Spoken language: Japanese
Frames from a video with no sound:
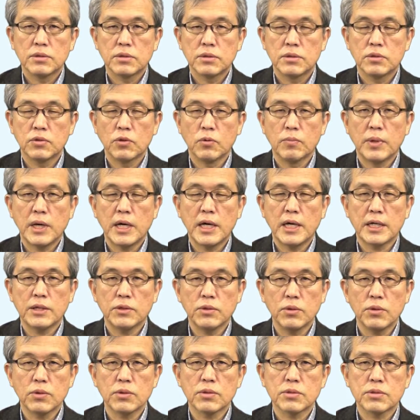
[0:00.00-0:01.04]
の場合
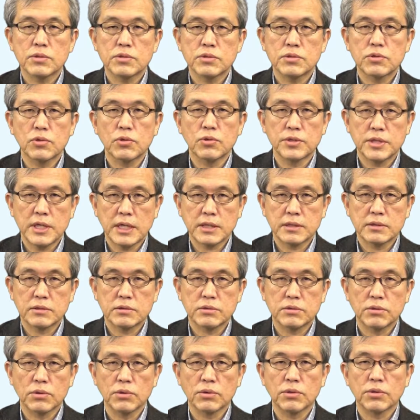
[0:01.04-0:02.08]
の so that
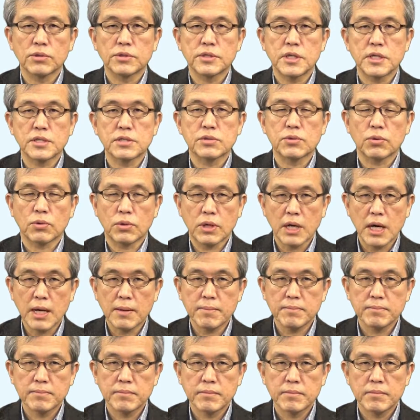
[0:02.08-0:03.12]
の説とか
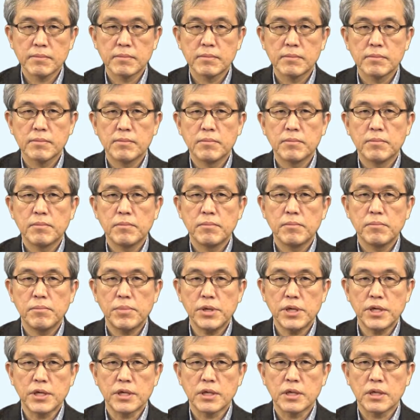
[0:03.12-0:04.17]

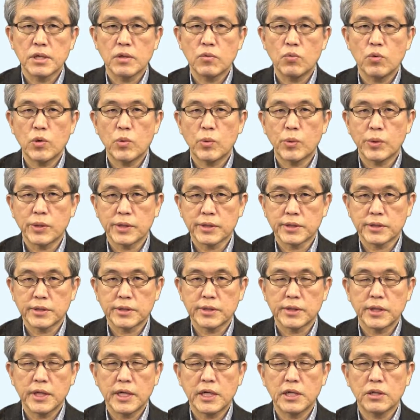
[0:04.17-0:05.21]
B. We work
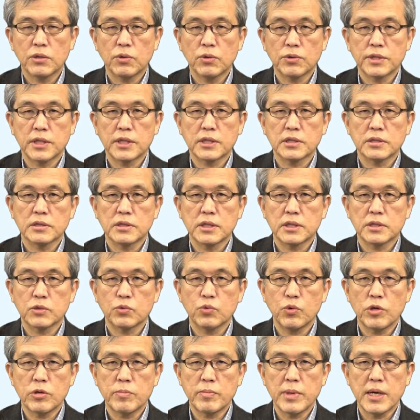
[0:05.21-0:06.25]
in order that
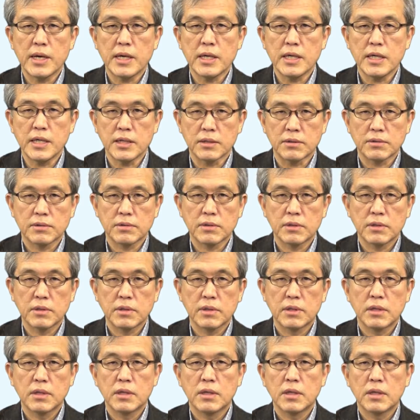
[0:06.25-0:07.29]
we may eat
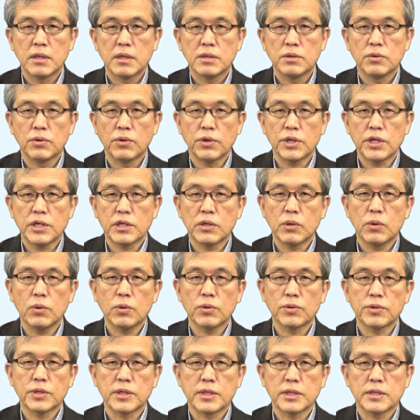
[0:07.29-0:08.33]
の in
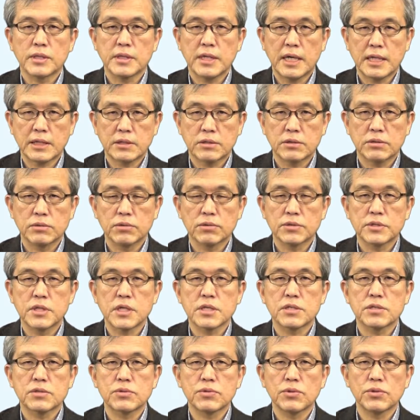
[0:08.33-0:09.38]
order that の
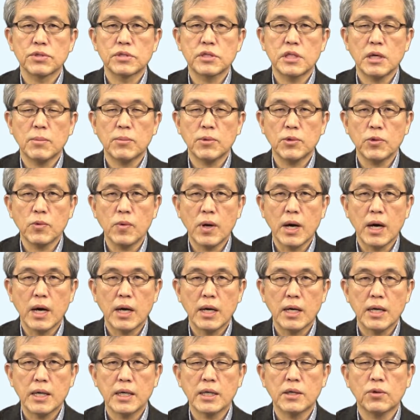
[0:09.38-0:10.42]
説といったものは
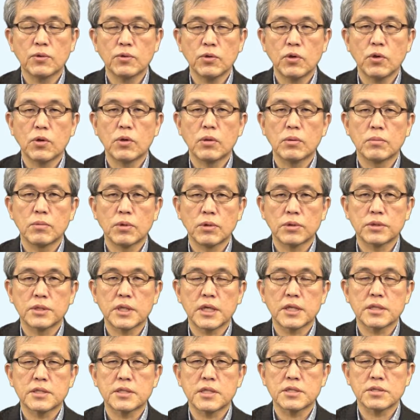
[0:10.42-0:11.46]
英語の目
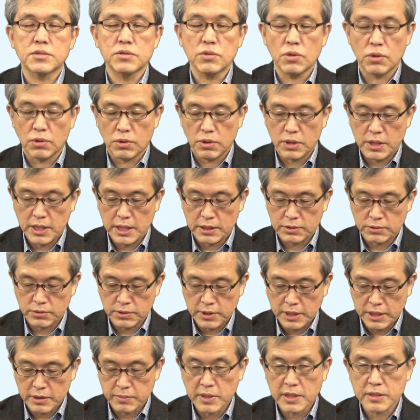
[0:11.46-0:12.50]
的説の例とな
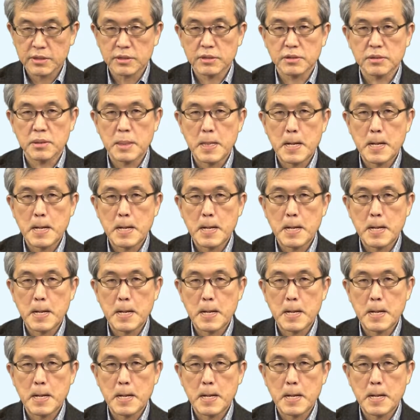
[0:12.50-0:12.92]
ります。